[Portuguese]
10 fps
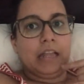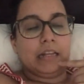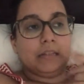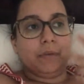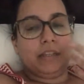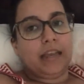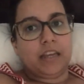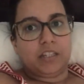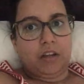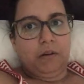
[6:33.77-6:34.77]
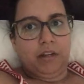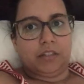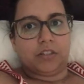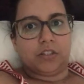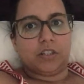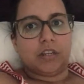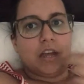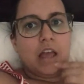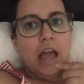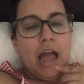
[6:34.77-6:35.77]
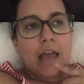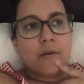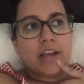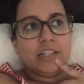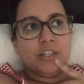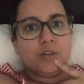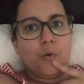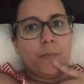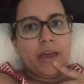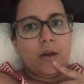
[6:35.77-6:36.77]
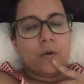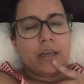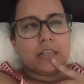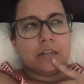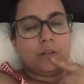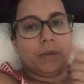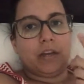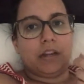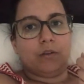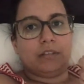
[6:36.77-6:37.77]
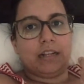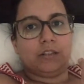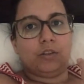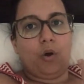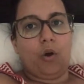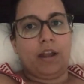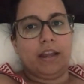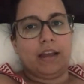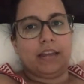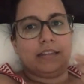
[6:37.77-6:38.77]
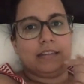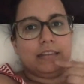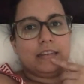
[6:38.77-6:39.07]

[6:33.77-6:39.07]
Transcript: E lá também tem restaurantes. Aí o que a gente comeu, que se eu não me engano é o Trattoria e